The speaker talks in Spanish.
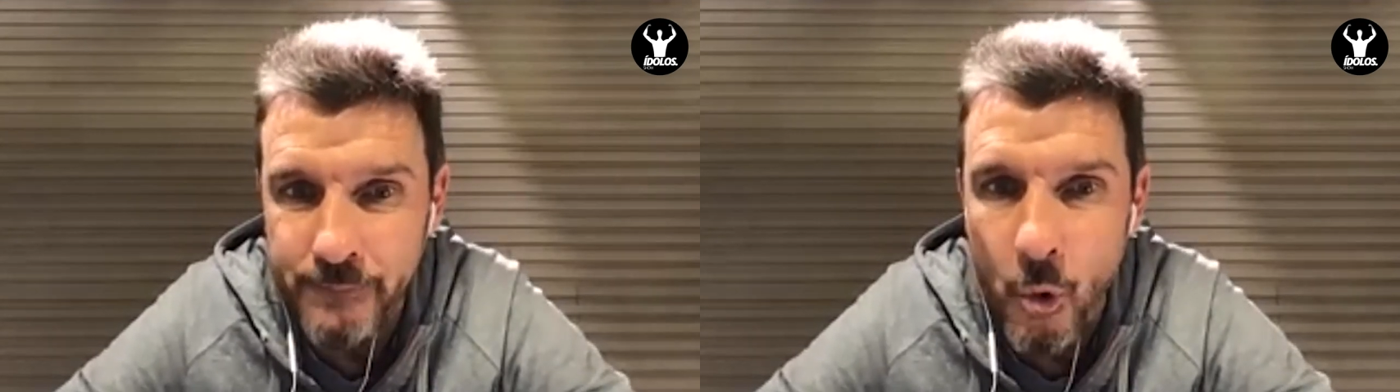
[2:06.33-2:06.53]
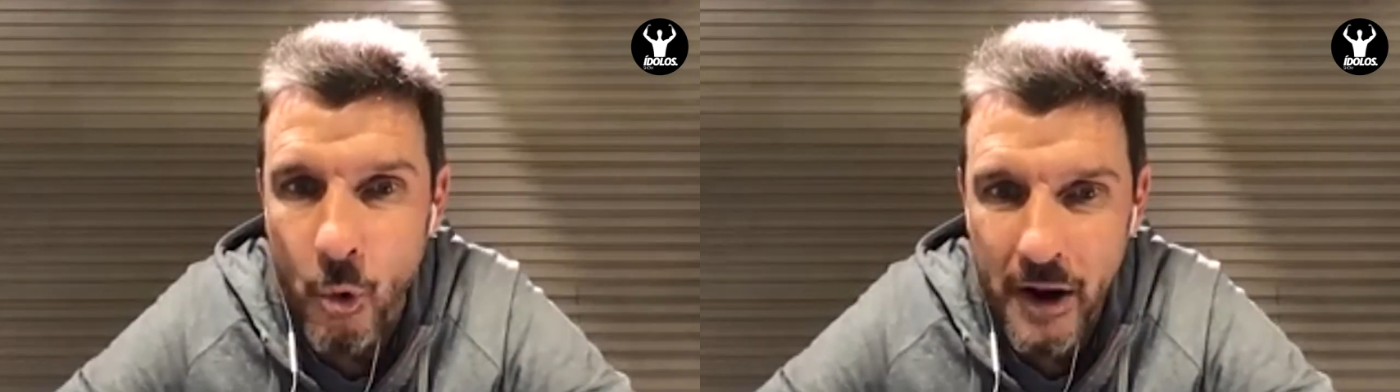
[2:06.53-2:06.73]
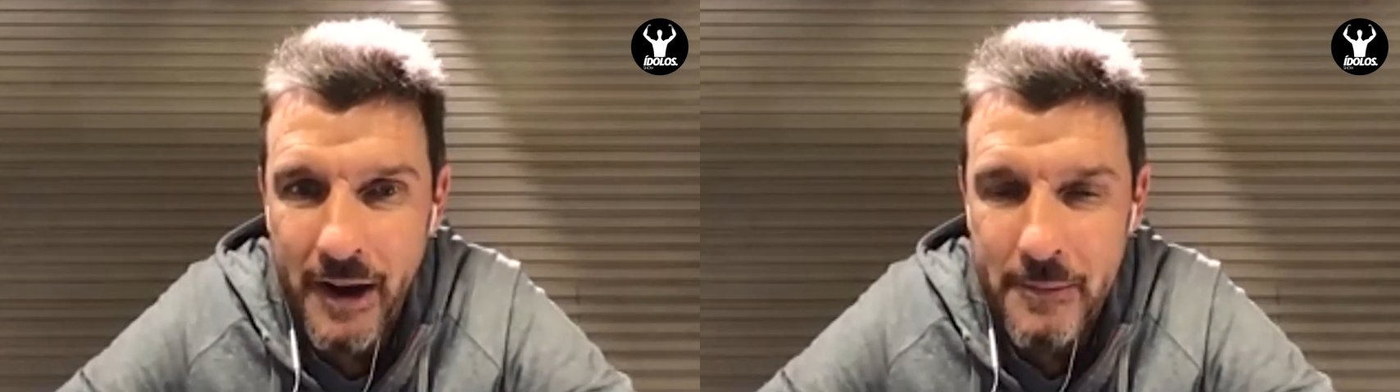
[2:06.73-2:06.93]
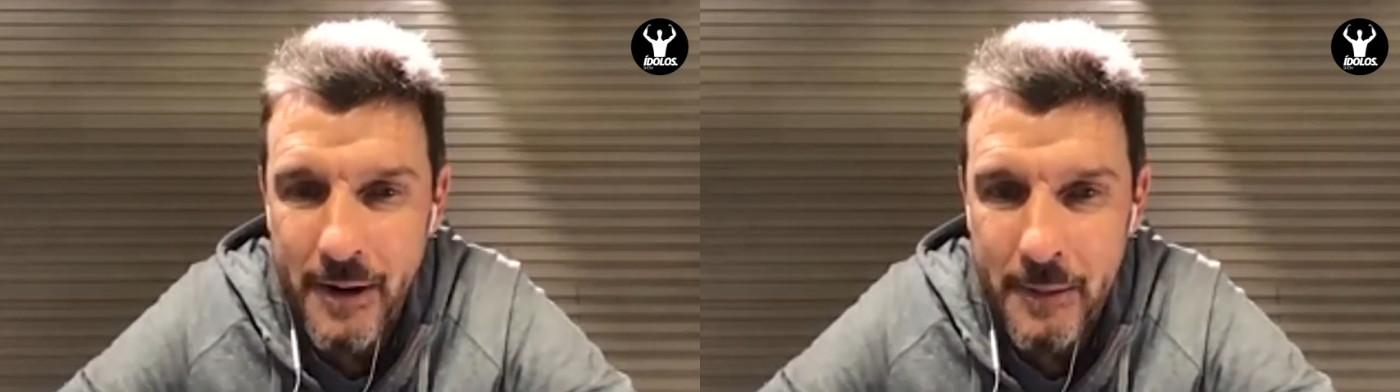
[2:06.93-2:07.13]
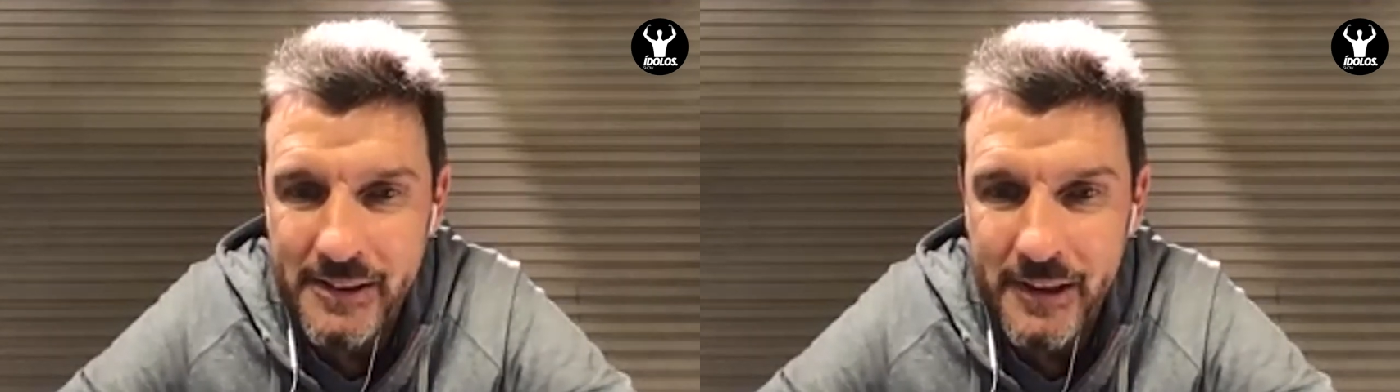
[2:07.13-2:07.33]
juegue
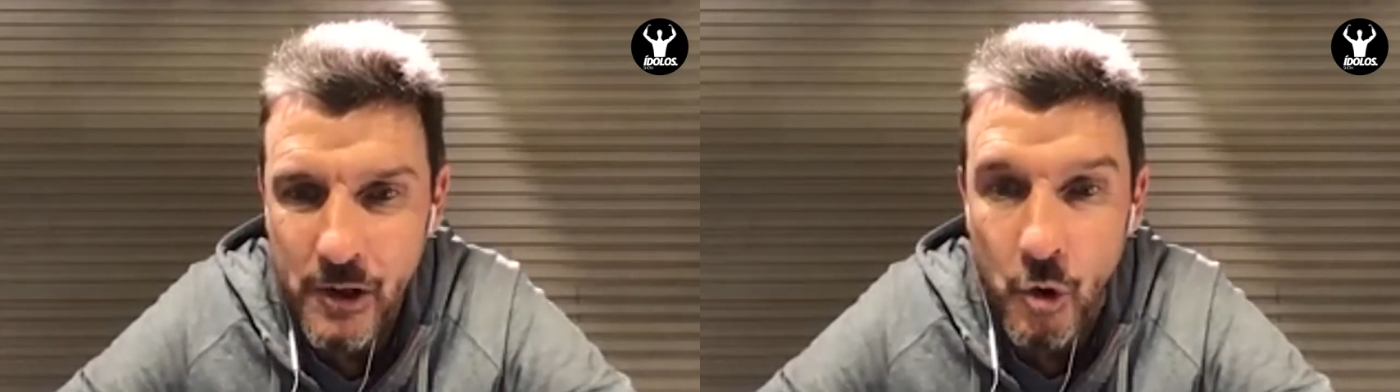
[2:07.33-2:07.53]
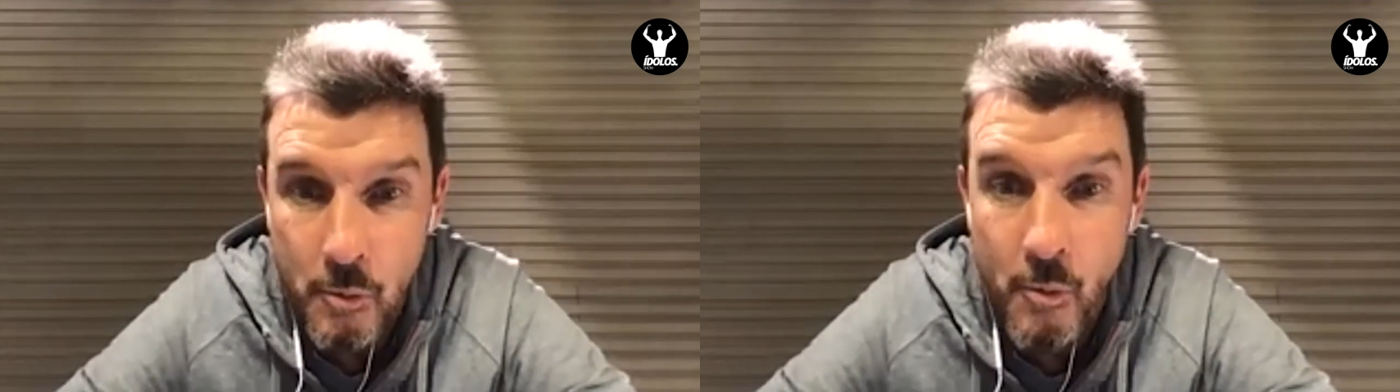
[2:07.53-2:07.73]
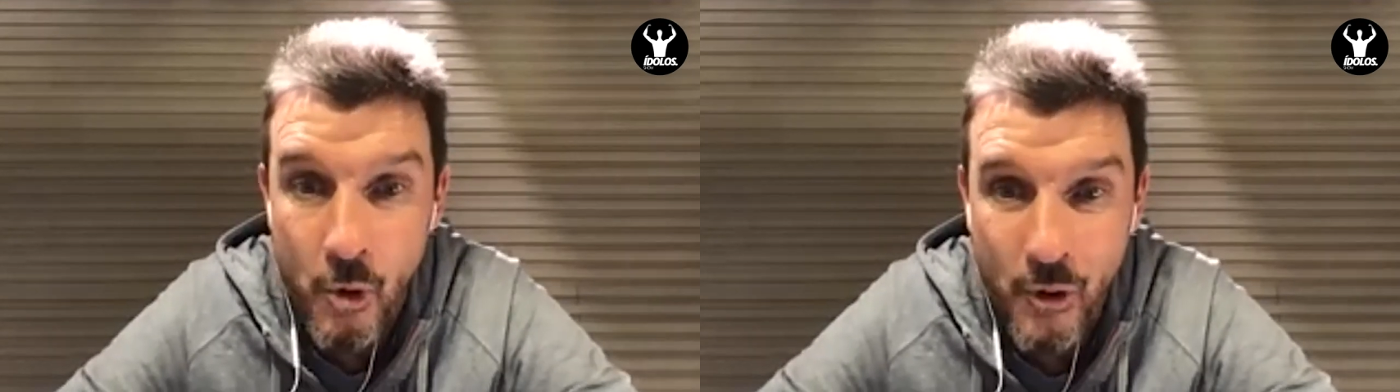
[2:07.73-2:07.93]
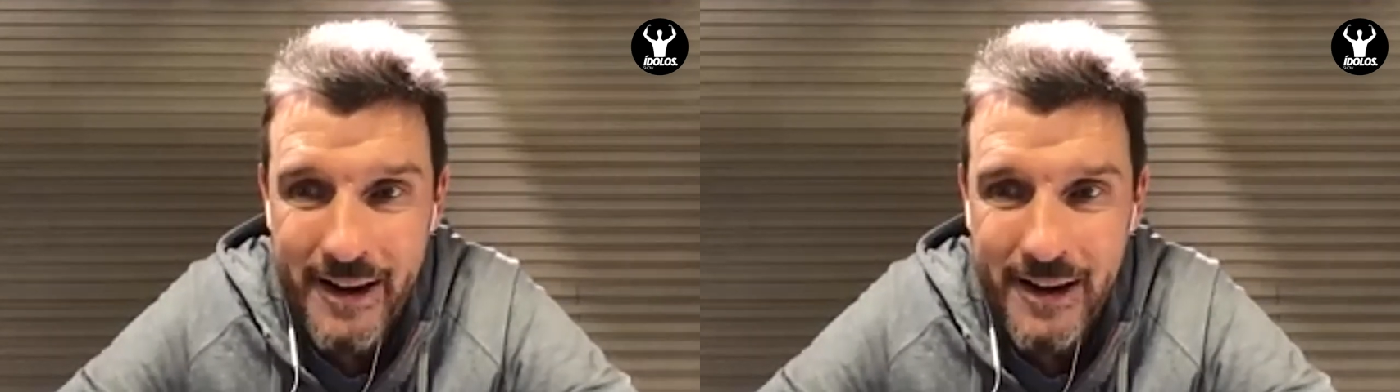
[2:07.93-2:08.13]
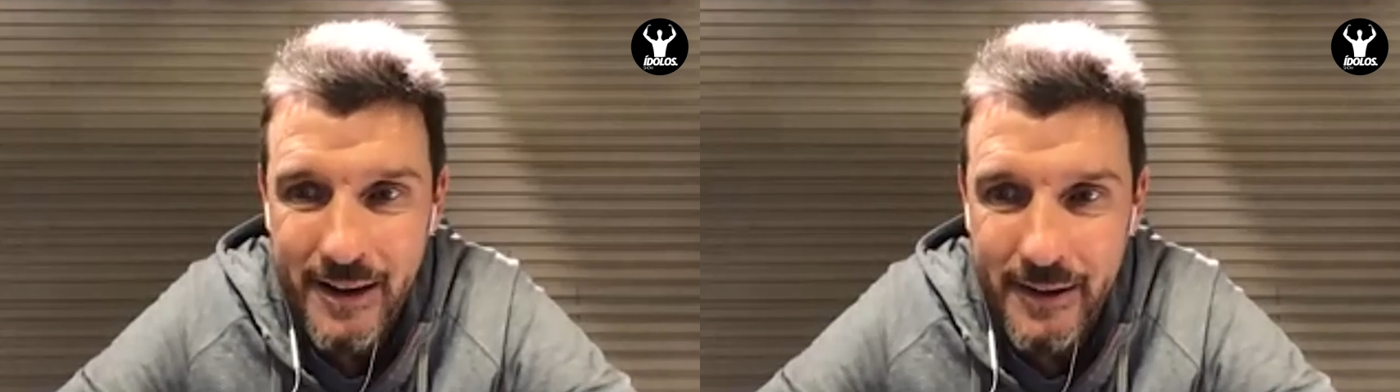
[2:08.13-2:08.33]
realmente como
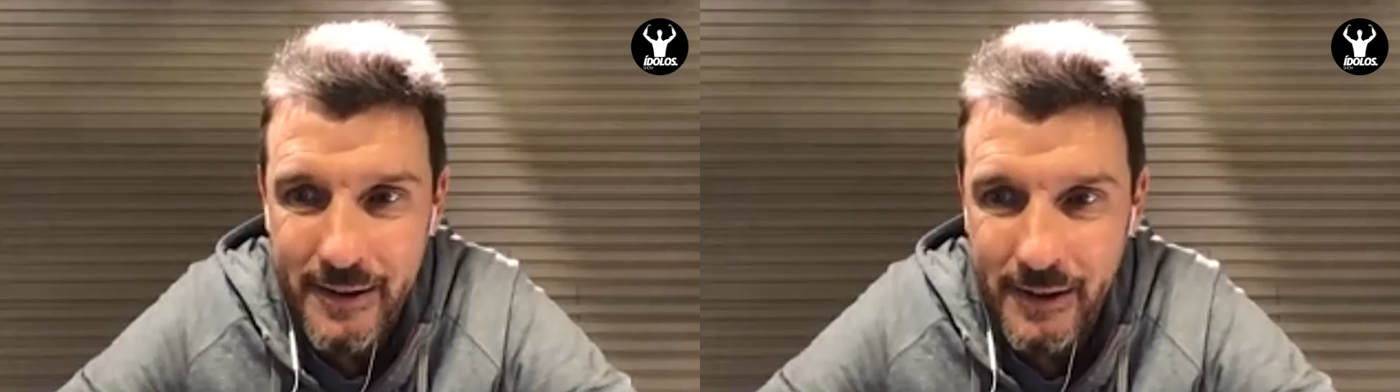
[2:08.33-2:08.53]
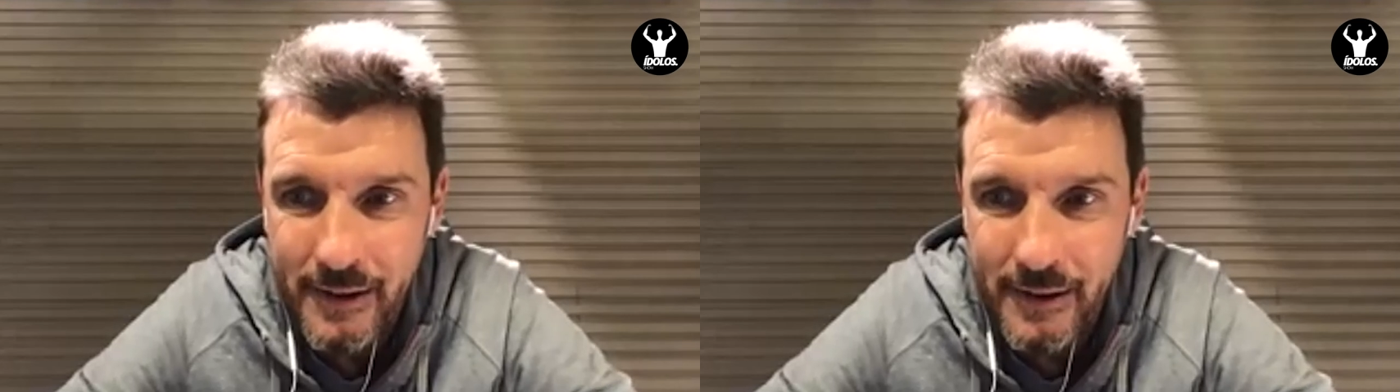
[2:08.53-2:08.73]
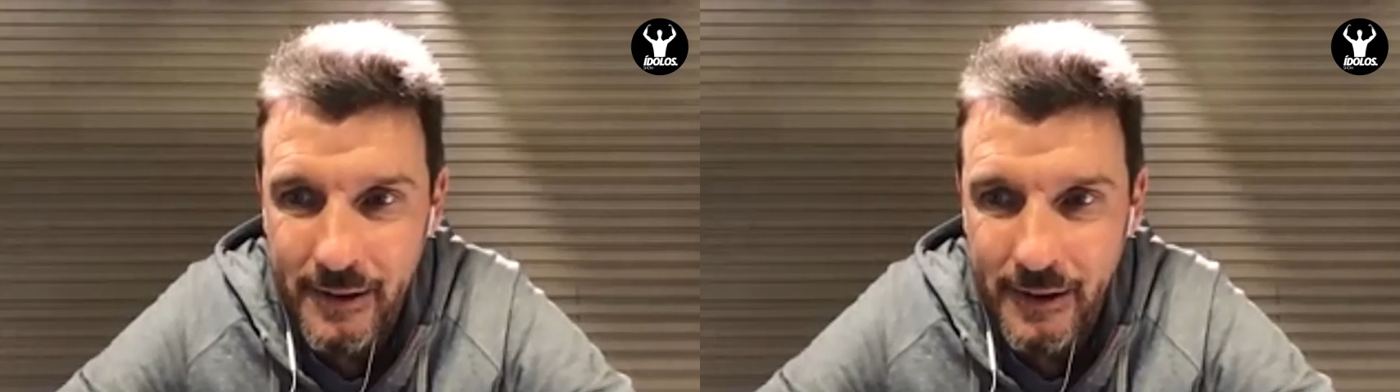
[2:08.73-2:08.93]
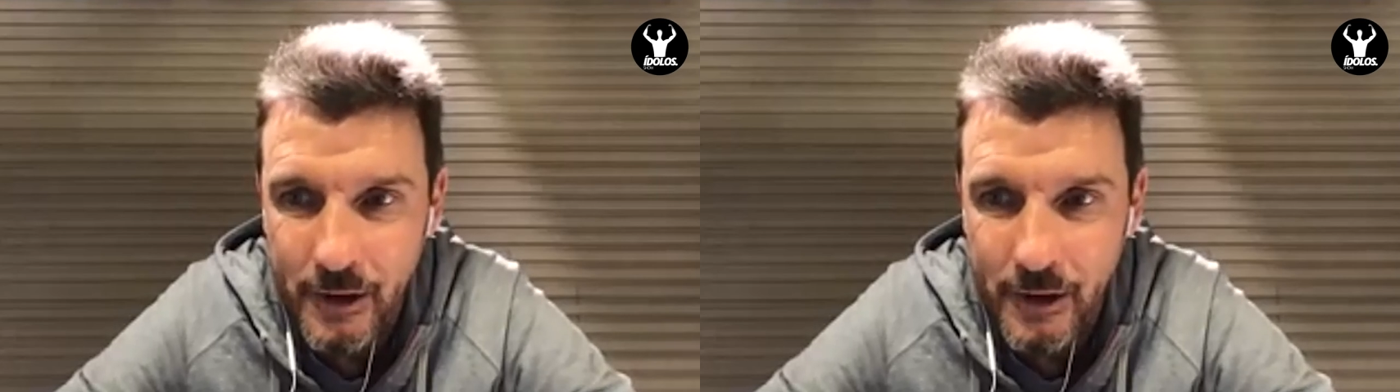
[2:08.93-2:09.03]
él eh,